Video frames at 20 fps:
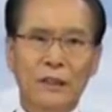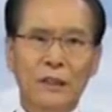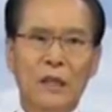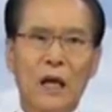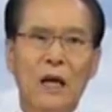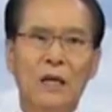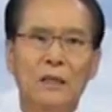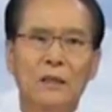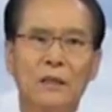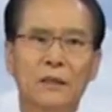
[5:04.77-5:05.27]

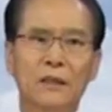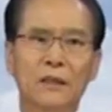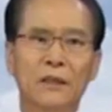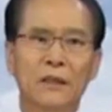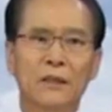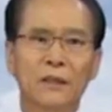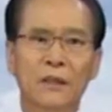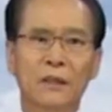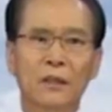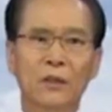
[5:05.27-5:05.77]

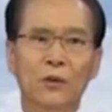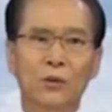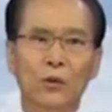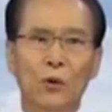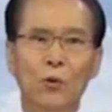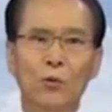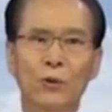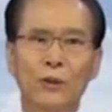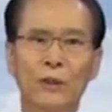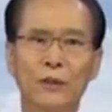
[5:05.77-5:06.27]
상징적
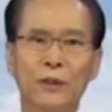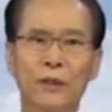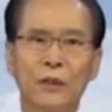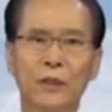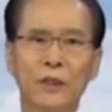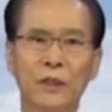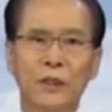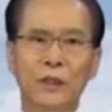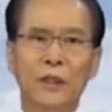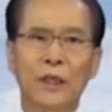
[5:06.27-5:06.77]

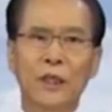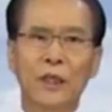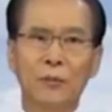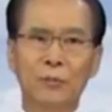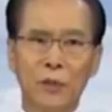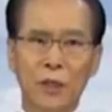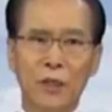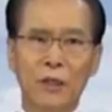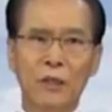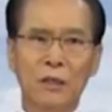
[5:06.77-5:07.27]
동시성
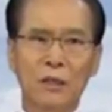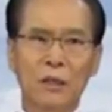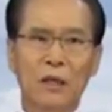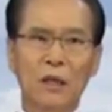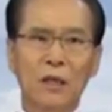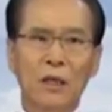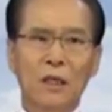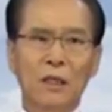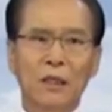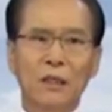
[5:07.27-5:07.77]
시대이며
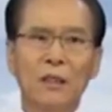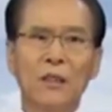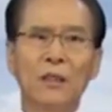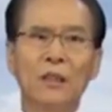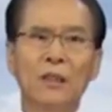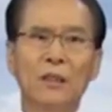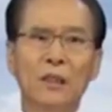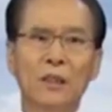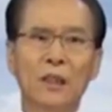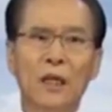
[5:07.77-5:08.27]

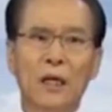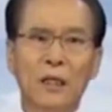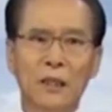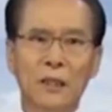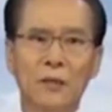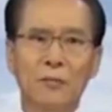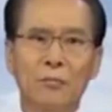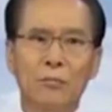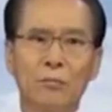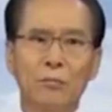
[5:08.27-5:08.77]
이
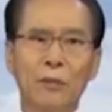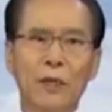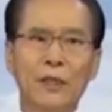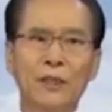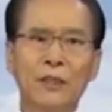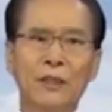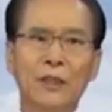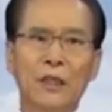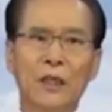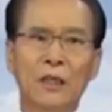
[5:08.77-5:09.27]
기간은
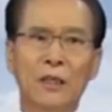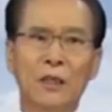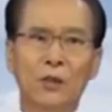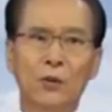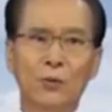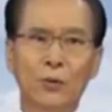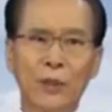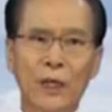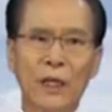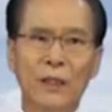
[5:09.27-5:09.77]

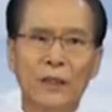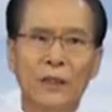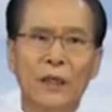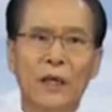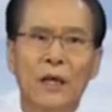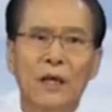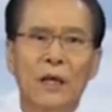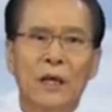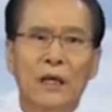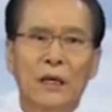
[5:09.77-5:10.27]
메시아를 위한
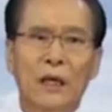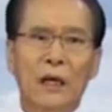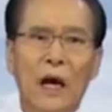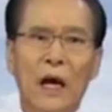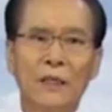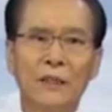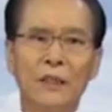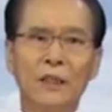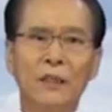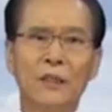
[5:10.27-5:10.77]

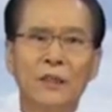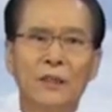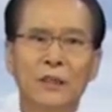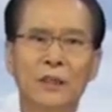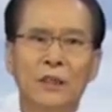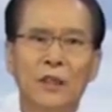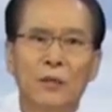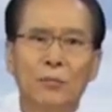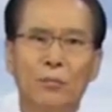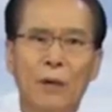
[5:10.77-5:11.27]

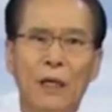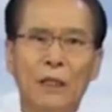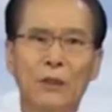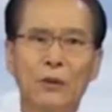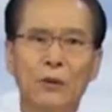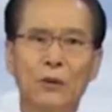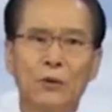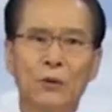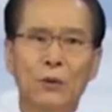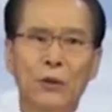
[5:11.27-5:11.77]
가정적
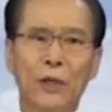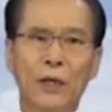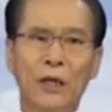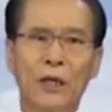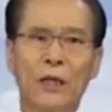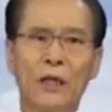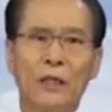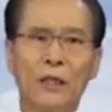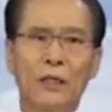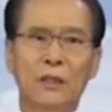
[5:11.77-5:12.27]

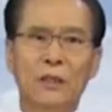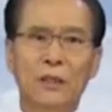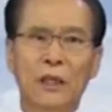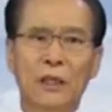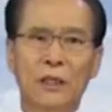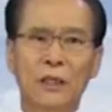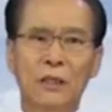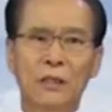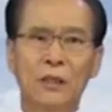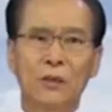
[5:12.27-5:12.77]
판도의
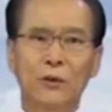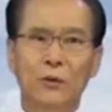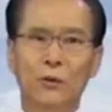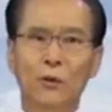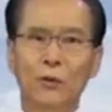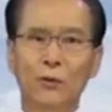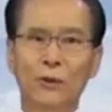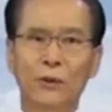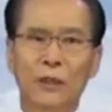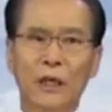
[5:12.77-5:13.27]
기대를
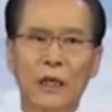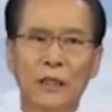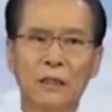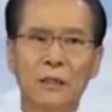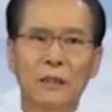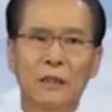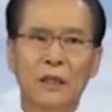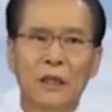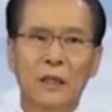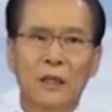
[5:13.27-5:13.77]

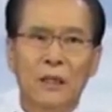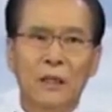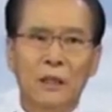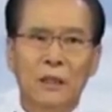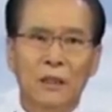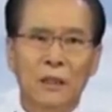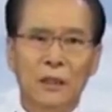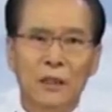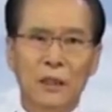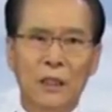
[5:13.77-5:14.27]
조성하는
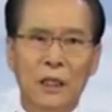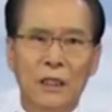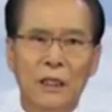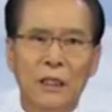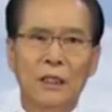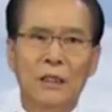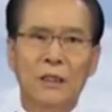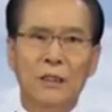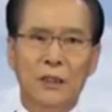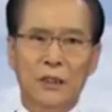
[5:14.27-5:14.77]

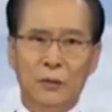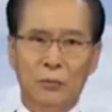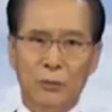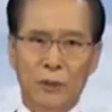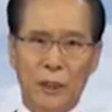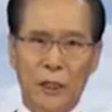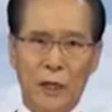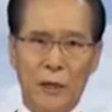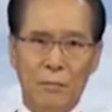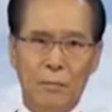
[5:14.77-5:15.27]
기간인
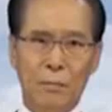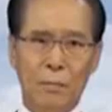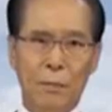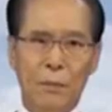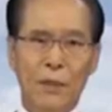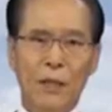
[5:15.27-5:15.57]
것입니다.